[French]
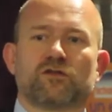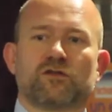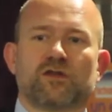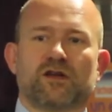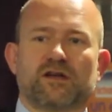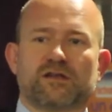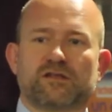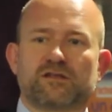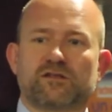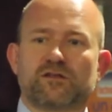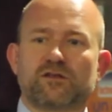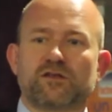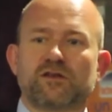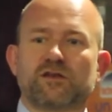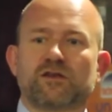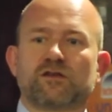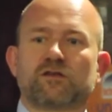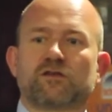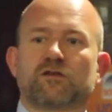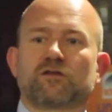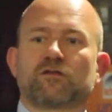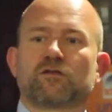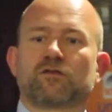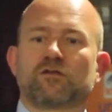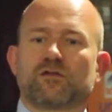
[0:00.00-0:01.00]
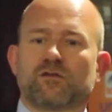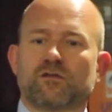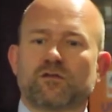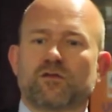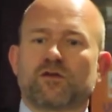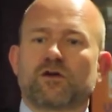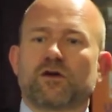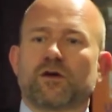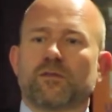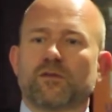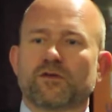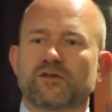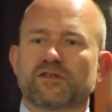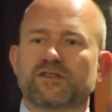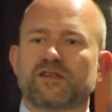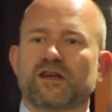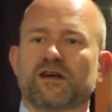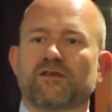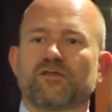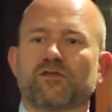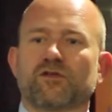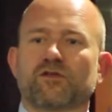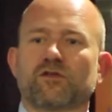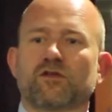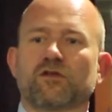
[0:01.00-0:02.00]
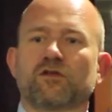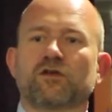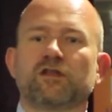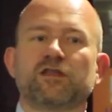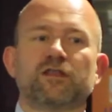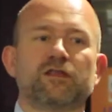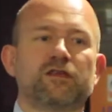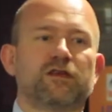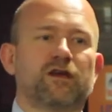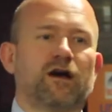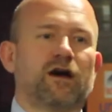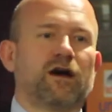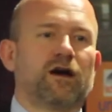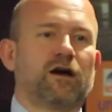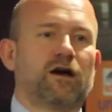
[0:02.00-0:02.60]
On a ceux qui qui ont commencé à vendre en ligne